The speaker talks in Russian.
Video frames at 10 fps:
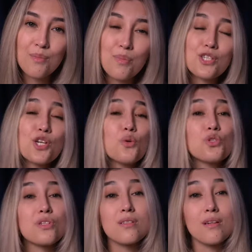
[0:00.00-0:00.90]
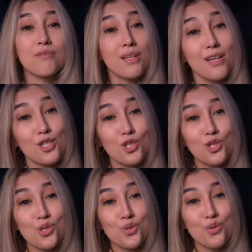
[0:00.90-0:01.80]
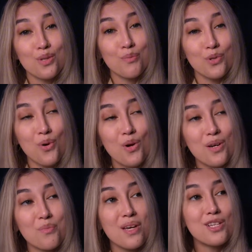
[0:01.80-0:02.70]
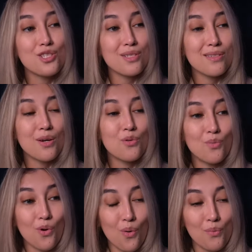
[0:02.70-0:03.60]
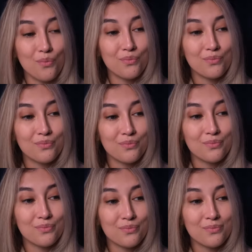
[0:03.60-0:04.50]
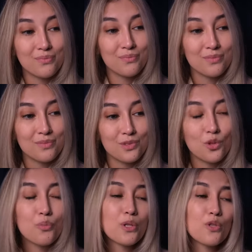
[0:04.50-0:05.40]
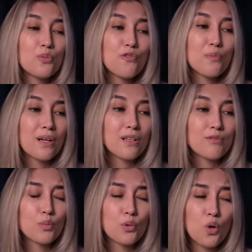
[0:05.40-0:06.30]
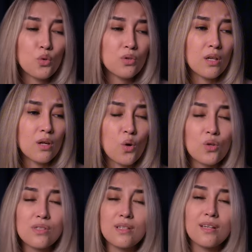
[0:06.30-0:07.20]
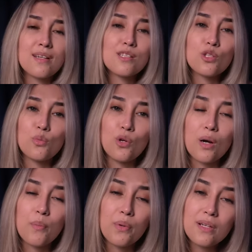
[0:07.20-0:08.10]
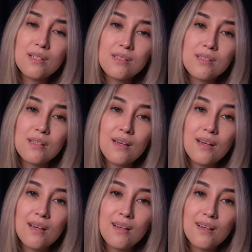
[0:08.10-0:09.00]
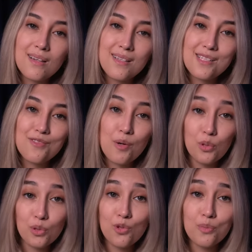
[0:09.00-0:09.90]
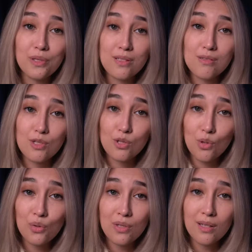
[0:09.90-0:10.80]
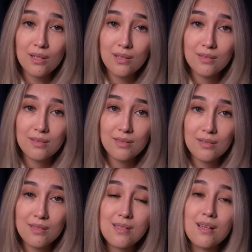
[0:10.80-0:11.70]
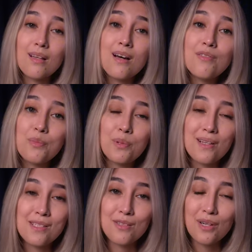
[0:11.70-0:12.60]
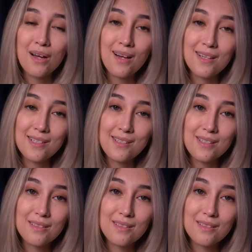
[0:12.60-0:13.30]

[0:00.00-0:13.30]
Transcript: Большая очередь за внешностью, намного меньше за умом. Купить любовь могли влюбленные, коль деньги есть любой каприз. Свободу купят разведенные, за лавры платит вокалист.